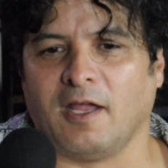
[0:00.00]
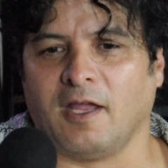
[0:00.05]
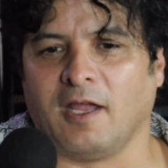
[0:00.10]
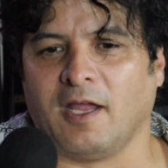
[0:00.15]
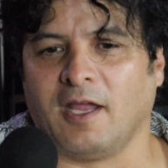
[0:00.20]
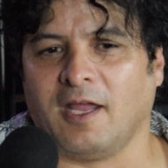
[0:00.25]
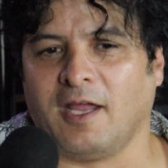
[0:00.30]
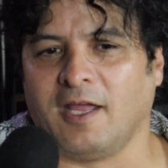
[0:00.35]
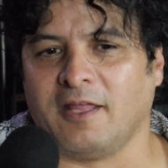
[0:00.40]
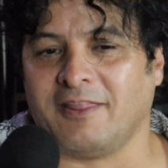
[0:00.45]

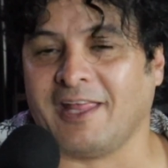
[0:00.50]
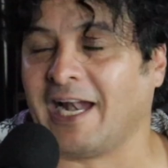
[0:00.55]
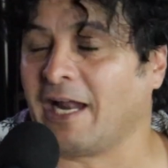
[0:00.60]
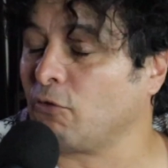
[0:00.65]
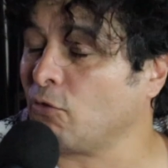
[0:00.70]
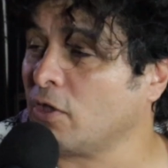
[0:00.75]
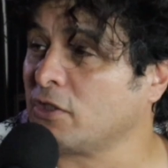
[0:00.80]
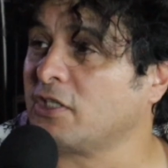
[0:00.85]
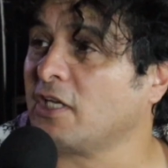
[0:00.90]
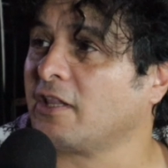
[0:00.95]
Eh, de la
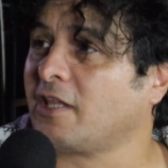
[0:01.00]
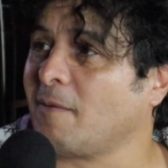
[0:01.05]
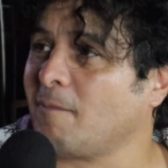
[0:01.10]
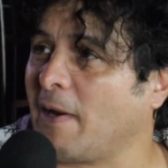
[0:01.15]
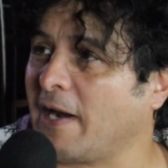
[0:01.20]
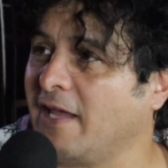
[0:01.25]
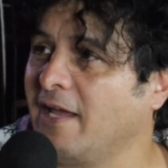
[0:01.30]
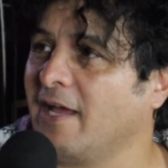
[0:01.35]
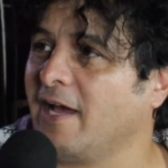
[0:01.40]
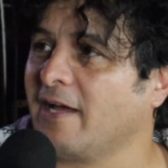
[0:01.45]
Nueva Santa
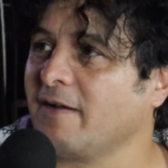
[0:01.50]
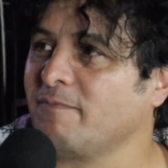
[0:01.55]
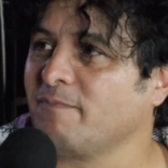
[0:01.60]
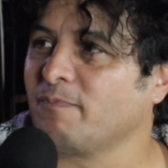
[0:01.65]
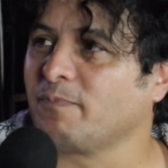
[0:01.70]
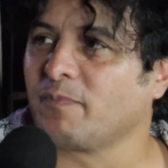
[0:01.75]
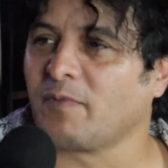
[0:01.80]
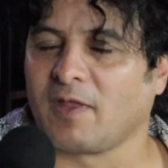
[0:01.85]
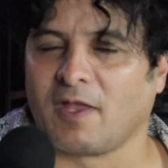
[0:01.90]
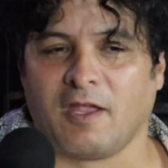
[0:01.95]
María,
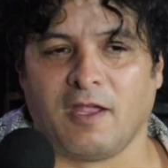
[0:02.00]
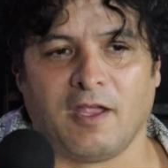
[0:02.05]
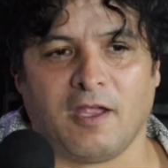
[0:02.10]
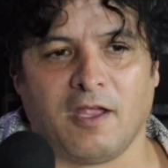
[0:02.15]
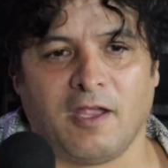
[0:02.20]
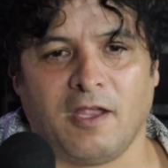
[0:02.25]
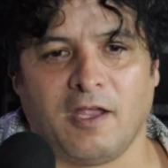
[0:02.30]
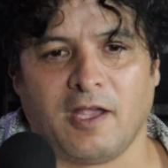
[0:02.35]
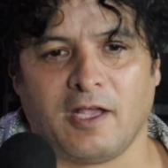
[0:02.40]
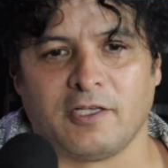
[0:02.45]

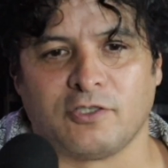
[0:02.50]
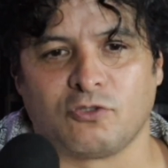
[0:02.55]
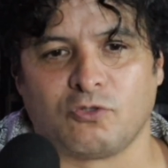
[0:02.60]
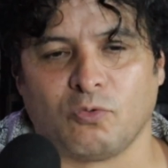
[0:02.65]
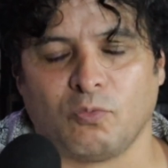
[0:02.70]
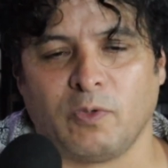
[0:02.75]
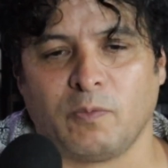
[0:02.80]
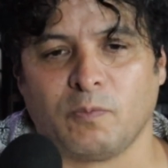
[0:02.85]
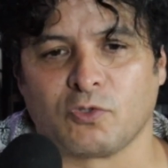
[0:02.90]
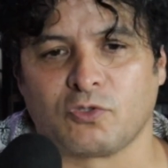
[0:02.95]
eh,
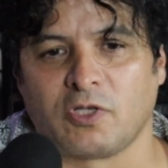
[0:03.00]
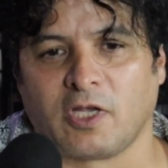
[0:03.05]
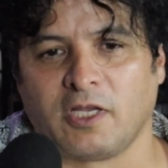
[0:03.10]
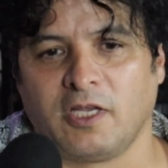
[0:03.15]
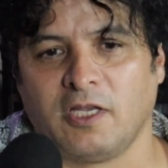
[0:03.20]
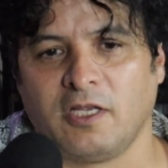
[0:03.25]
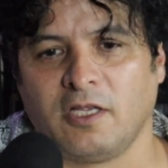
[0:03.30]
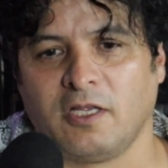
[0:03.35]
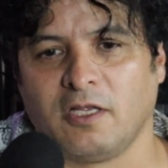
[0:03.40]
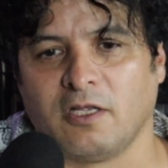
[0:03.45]
estuvimos
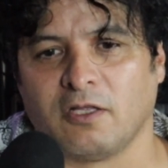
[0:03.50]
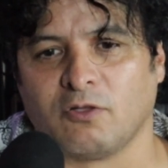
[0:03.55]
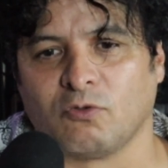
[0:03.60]
ahí